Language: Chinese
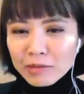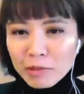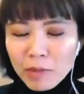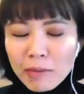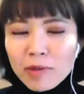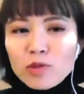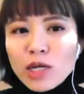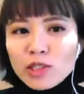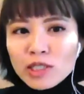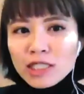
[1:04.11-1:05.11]
么办？比如说
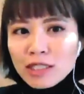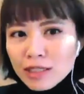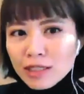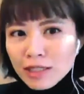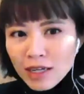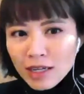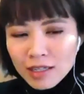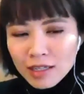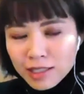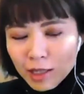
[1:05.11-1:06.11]
他就是一个
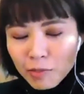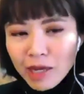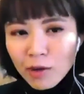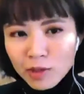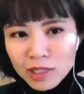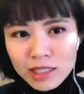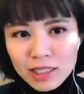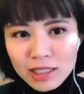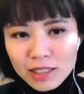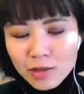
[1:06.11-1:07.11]
设备工程
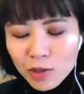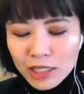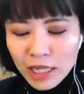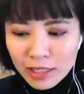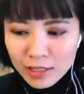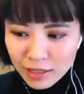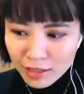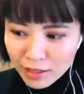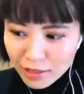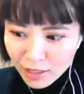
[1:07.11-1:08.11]
师，或是他
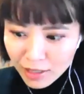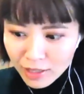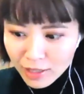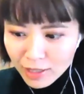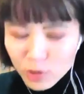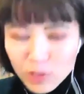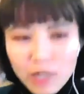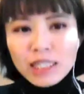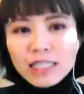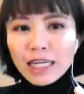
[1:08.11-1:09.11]
是就是要
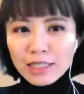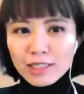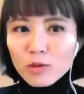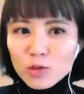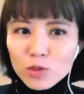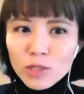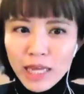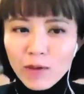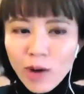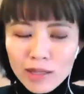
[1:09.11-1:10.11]
现场操作那
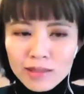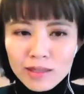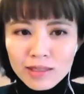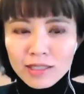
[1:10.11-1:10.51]
一挂的人，